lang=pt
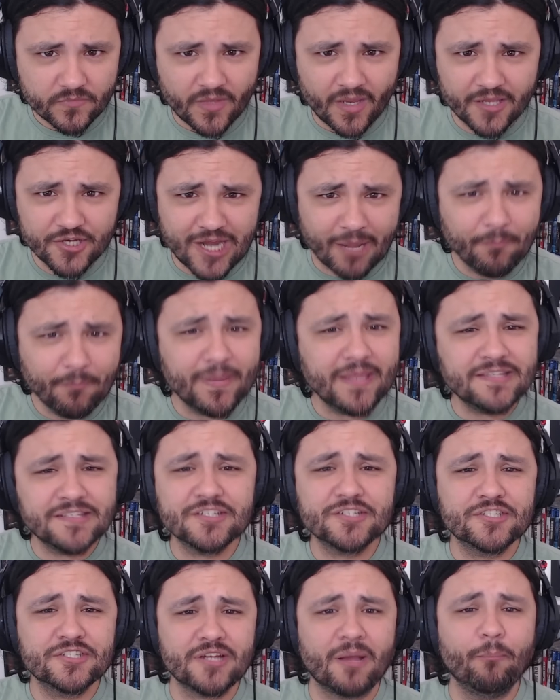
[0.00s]
Já,
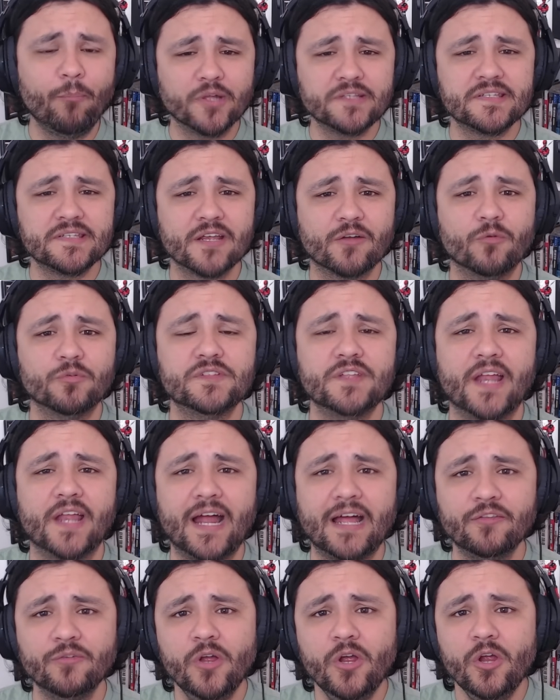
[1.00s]
esse já pode ser
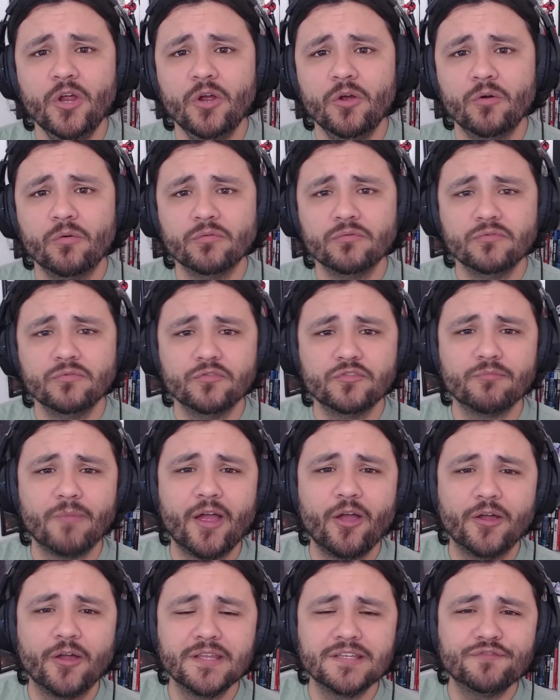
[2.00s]
considerado um dos
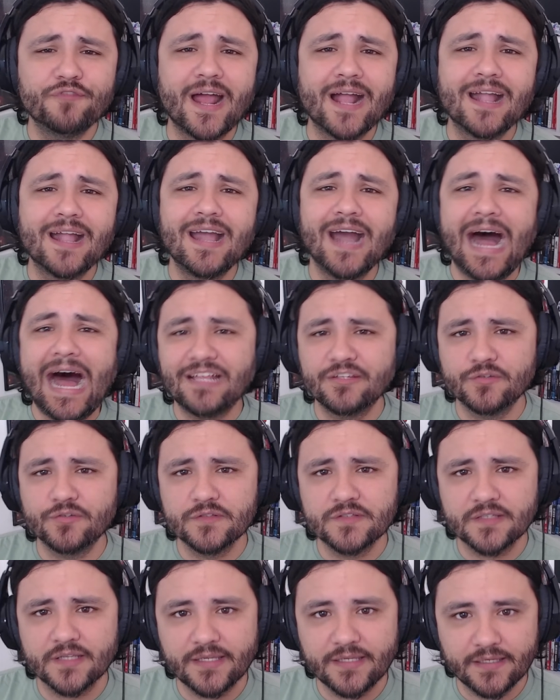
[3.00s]
maiores
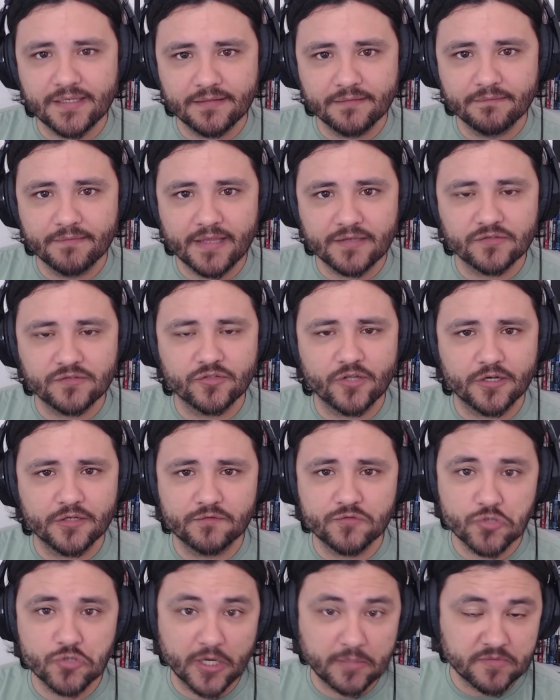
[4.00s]
fracassos aí da história dos
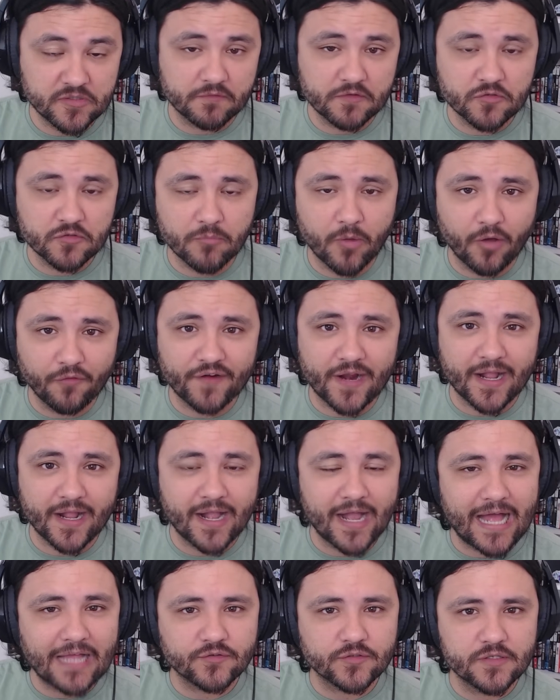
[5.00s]
videogames, talvez o maior
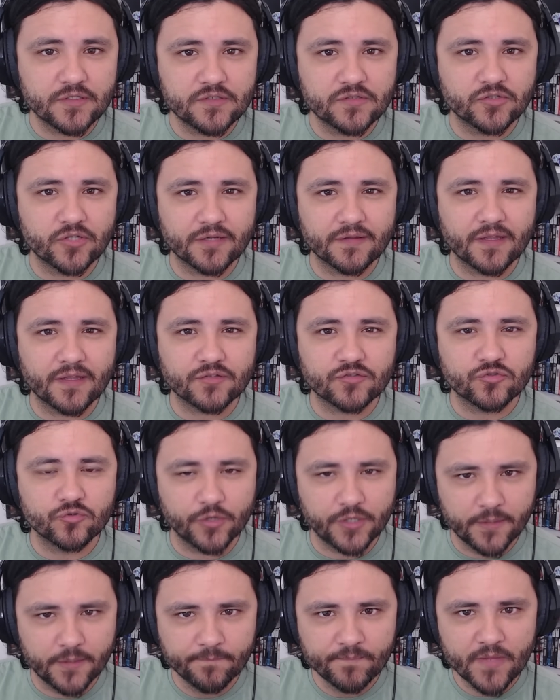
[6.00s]
fracasso da história da
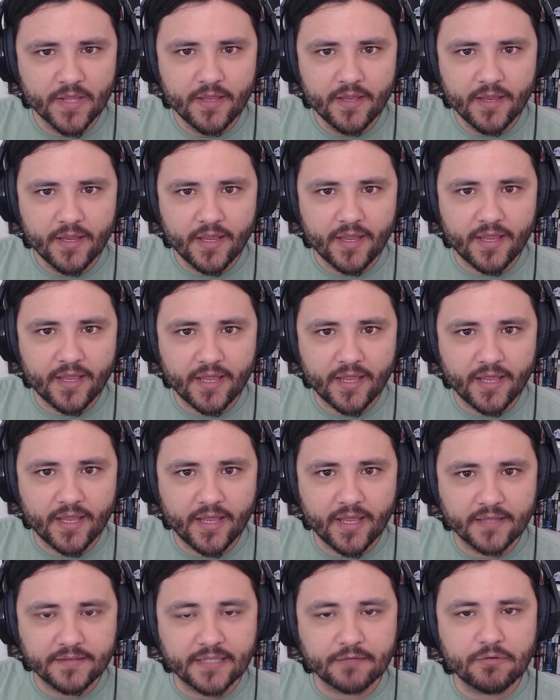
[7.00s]
Sony,
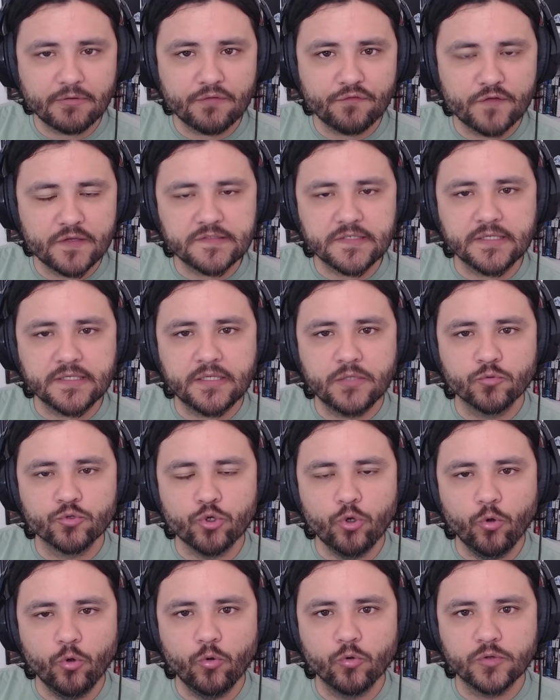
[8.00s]
é, tendo em vista que o
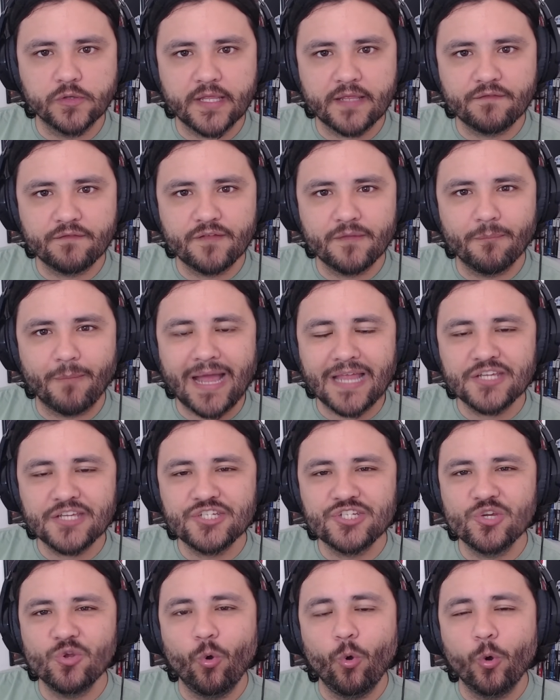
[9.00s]
jogo teve mais
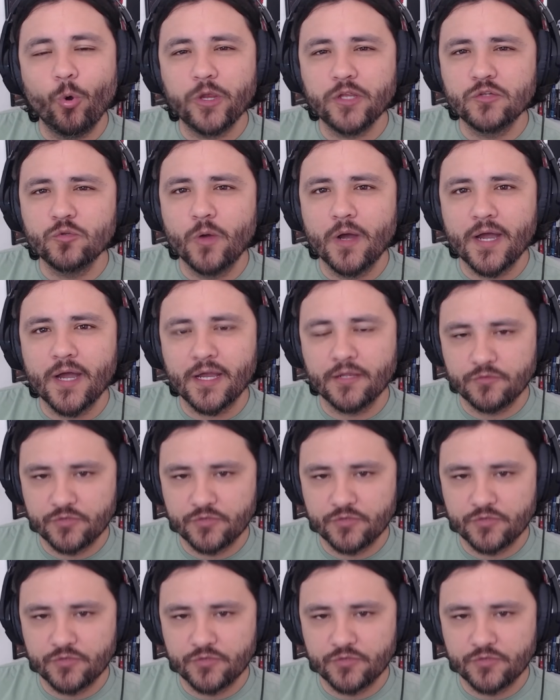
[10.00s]
de oito anos